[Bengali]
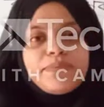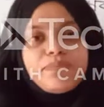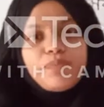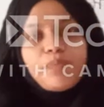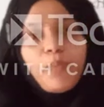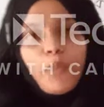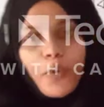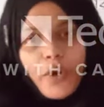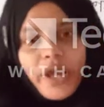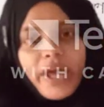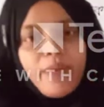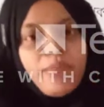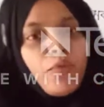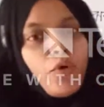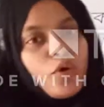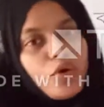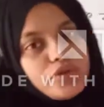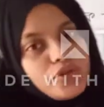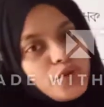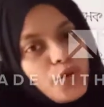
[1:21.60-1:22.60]
পড়ে
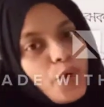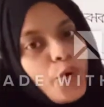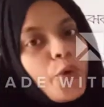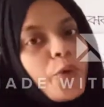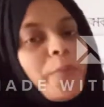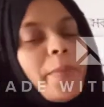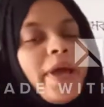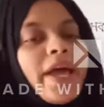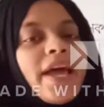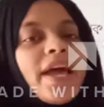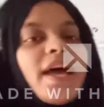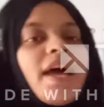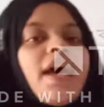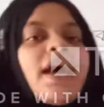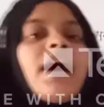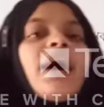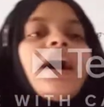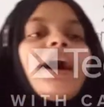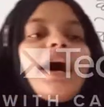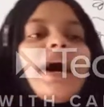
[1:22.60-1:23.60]
মুখস্থ করবে
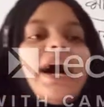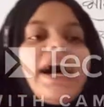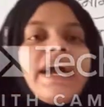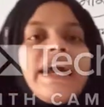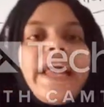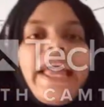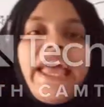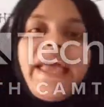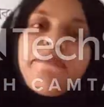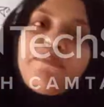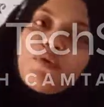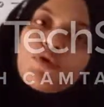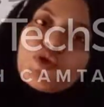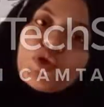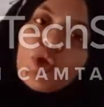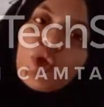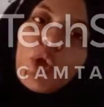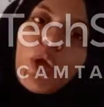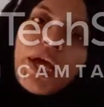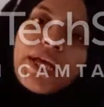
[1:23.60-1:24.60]
আর এই
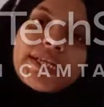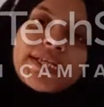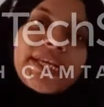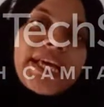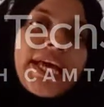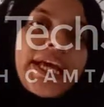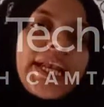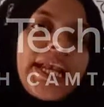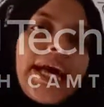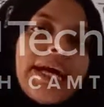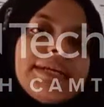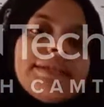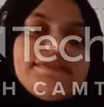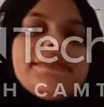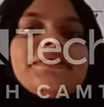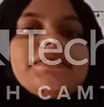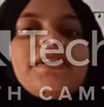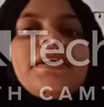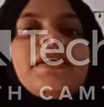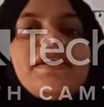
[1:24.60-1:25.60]
পর্যন্ত আজকে ক্লাস
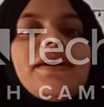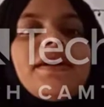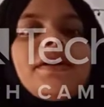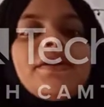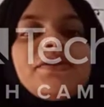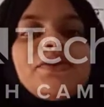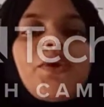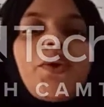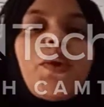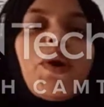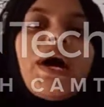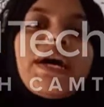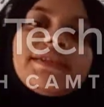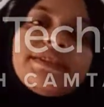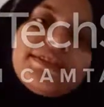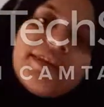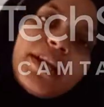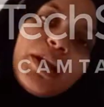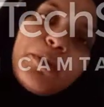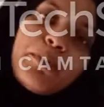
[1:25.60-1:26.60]
তো
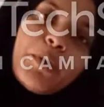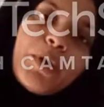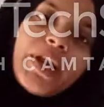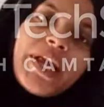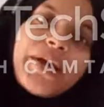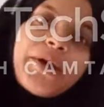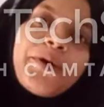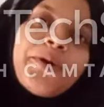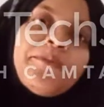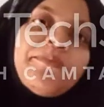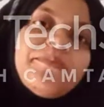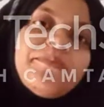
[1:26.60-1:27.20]
আসসালামু আলাইকুম